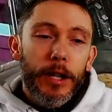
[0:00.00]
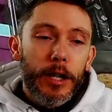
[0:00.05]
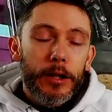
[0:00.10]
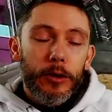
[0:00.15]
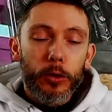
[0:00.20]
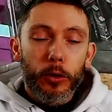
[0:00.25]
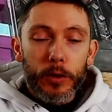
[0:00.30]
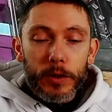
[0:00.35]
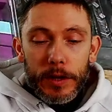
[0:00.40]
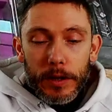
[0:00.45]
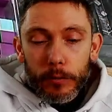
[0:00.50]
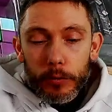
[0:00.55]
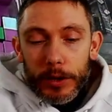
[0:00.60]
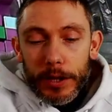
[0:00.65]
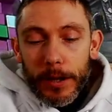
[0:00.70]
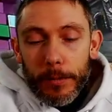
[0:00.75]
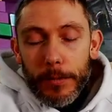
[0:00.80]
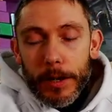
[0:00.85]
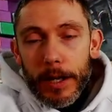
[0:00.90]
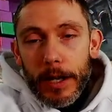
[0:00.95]
Donc si vous
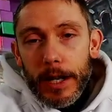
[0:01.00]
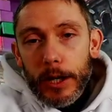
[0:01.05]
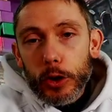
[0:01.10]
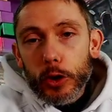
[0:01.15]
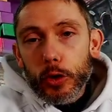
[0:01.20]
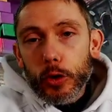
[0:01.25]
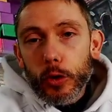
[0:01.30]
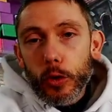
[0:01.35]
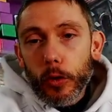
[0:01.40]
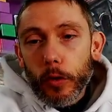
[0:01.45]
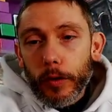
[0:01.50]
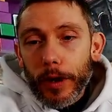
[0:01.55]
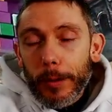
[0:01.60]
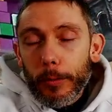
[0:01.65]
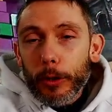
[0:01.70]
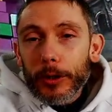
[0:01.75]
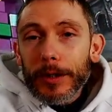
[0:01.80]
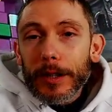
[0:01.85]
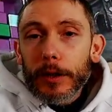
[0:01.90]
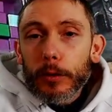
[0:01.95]
aimez les jeux
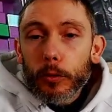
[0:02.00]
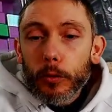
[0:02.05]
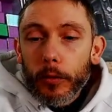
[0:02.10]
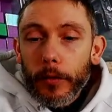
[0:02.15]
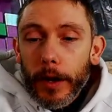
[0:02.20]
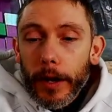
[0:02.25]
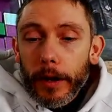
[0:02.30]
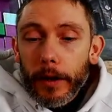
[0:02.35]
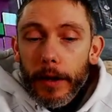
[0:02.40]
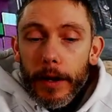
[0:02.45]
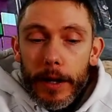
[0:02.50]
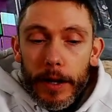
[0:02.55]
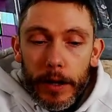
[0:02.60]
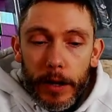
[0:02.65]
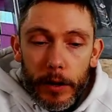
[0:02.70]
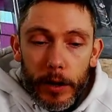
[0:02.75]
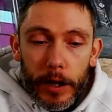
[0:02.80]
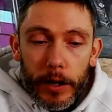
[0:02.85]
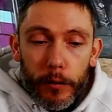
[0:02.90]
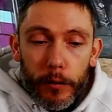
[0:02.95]
vraiment très ouverts
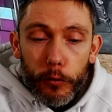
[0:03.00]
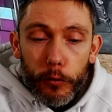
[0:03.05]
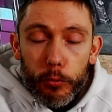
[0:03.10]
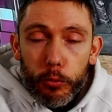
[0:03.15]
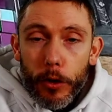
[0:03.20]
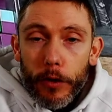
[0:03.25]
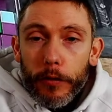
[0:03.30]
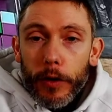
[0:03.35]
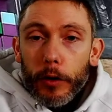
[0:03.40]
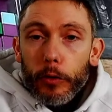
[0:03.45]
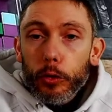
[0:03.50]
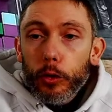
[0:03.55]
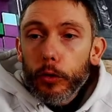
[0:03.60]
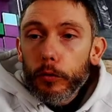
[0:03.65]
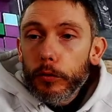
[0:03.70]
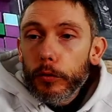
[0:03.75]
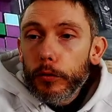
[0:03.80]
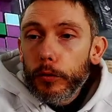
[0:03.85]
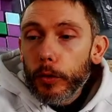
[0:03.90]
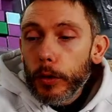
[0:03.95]
et pouvez faire ce que
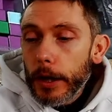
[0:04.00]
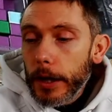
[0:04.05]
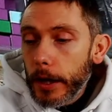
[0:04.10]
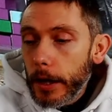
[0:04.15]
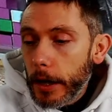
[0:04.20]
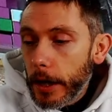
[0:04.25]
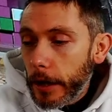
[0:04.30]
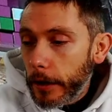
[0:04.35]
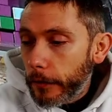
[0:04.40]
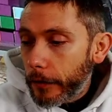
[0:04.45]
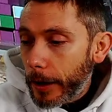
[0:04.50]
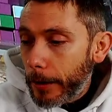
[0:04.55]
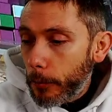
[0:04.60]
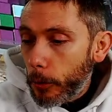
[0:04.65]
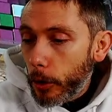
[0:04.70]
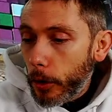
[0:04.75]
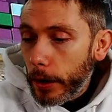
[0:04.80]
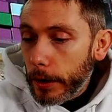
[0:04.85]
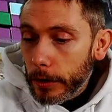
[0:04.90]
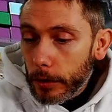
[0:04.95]
vous voulez et
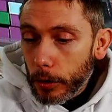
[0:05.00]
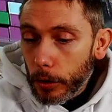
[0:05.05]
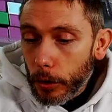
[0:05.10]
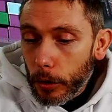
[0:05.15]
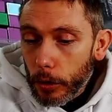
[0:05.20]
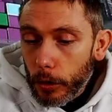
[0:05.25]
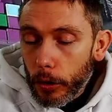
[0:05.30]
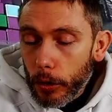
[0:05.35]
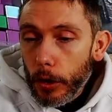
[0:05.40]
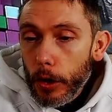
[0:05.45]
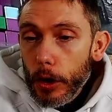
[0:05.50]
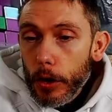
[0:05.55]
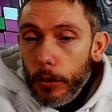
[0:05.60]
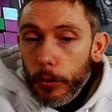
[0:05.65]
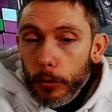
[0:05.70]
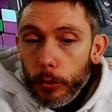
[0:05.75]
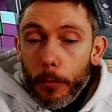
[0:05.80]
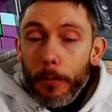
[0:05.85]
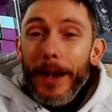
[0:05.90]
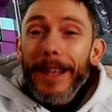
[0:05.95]
vraiment être euh,
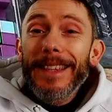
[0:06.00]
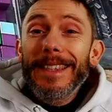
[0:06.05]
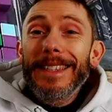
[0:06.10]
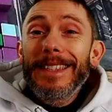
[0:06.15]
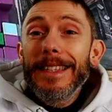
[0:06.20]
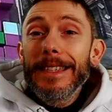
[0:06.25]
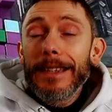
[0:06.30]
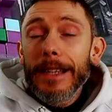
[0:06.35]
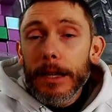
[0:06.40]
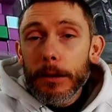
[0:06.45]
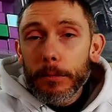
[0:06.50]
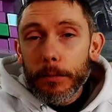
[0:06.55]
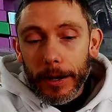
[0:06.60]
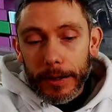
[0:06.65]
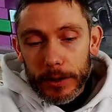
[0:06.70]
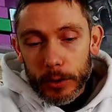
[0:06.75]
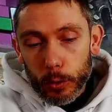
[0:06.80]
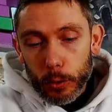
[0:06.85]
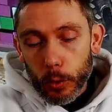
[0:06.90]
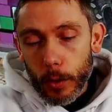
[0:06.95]
ne pas être guidé par
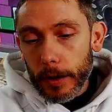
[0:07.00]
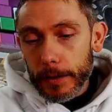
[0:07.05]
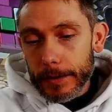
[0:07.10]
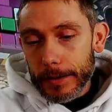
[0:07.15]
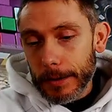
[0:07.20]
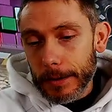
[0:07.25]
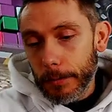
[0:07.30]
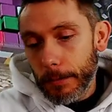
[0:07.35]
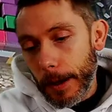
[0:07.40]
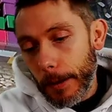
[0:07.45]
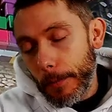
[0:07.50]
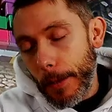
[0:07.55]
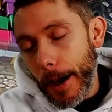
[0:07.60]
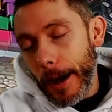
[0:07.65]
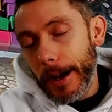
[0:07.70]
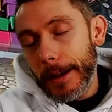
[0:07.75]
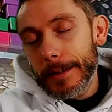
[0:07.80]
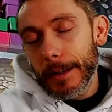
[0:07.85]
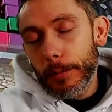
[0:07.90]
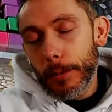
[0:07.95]
l'histoire, c'est pas
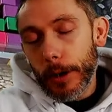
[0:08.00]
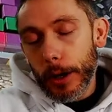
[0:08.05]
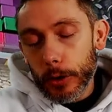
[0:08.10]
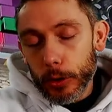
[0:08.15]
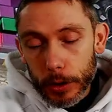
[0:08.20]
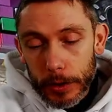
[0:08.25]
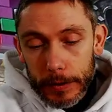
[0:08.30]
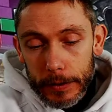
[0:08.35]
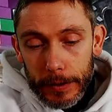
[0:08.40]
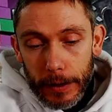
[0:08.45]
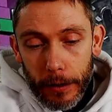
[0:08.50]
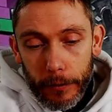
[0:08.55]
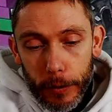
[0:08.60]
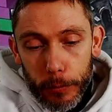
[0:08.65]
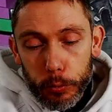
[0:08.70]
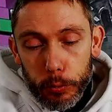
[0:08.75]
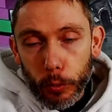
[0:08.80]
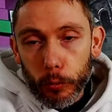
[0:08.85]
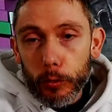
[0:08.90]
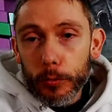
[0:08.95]
pareil, c'est pas un jeu qui sera fait
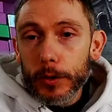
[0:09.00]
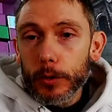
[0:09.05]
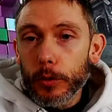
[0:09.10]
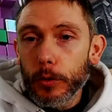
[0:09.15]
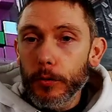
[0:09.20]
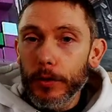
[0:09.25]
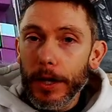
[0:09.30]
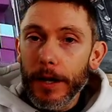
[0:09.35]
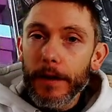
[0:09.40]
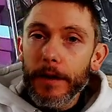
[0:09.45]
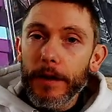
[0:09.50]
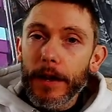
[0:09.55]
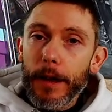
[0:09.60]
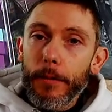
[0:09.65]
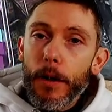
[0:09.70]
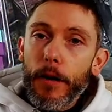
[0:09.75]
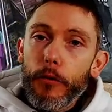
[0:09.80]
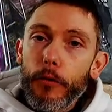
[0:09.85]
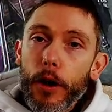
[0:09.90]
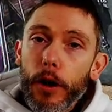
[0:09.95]
pour vous puisque vous allez quand même
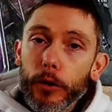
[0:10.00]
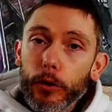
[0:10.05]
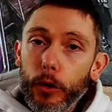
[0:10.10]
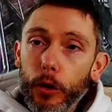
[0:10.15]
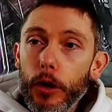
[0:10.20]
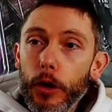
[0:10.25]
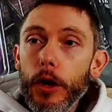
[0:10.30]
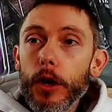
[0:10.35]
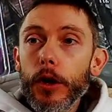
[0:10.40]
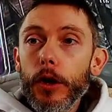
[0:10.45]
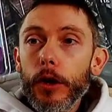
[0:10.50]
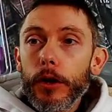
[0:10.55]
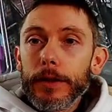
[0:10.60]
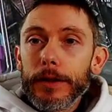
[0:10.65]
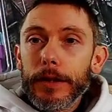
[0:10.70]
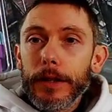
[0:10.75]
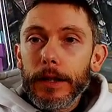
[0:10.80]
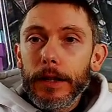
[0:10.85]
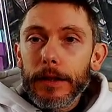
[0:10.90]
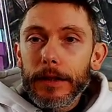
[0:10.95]
avoir une,
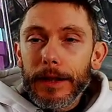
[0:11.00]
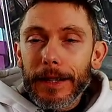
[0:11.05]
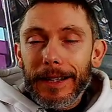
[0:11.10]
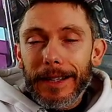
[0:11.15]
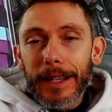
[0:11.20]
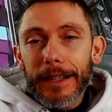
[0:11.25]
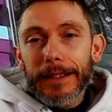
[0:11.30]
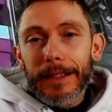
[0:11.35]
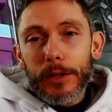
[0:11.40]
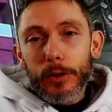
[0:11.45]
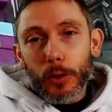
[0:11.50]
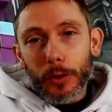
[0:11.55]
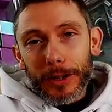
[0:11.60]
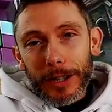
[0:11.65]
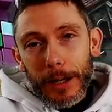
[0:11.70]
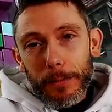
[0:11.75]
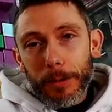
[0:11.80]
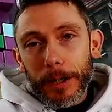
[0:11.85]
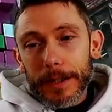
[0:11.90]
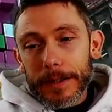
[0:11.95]
des, quêtes qui sont
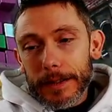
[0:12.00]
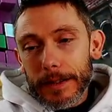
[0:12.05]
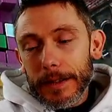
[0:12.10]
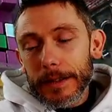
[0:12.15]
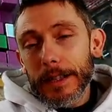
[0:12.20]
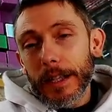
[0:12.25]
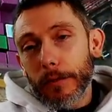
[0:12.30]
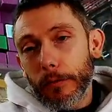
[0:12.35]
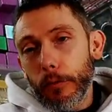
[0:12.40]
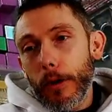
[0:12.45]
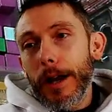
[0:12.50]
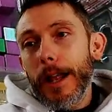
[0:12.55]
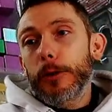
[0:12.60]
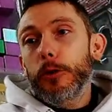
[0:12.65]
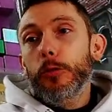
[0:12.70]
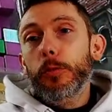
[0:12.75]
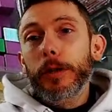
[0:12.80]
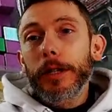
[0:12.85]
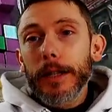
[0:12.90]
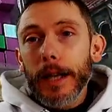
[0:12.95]
très précises et il faut aller à tout
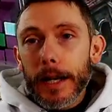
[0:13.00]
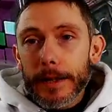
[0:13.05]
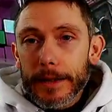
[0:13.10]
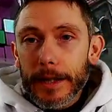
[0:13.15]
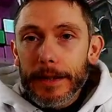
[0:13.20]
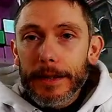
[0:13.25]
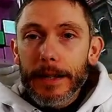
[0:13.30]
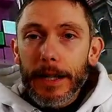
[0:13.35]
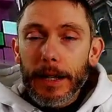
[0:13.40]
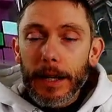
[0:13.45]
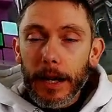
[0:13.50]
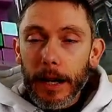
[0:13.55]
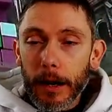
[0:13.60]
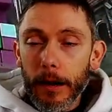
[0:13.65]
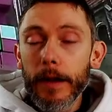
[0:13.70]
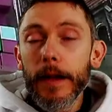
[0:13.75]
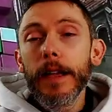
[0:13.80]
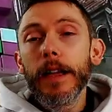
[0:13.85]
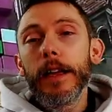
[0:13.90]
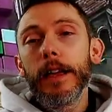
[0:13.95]
prix à cette quête-là
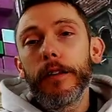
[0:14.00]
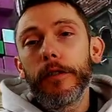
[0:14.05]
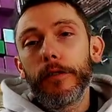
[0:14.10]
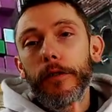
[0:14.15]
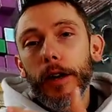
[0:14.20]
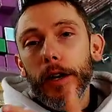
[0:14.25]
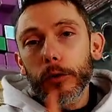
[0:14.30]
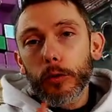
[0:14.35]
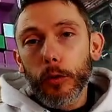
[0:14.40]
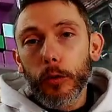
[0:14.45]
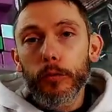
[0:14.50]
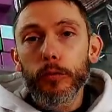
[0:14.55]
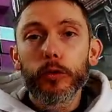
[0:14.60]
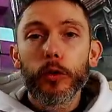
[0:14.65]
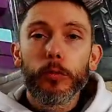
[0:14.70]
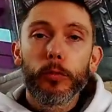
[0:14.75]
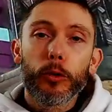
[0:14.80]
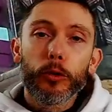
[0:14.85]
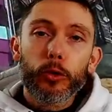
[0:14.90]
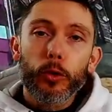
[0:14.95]
et faire ce qu'on vous
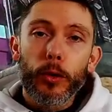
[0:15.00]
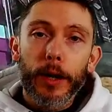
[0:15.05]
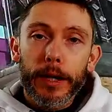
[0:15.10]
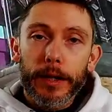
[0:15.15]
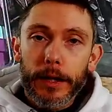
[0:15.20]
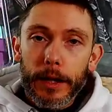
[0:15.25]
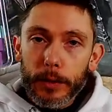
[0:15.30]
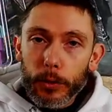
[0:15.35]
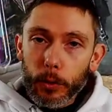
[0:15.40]
demande sur la quête.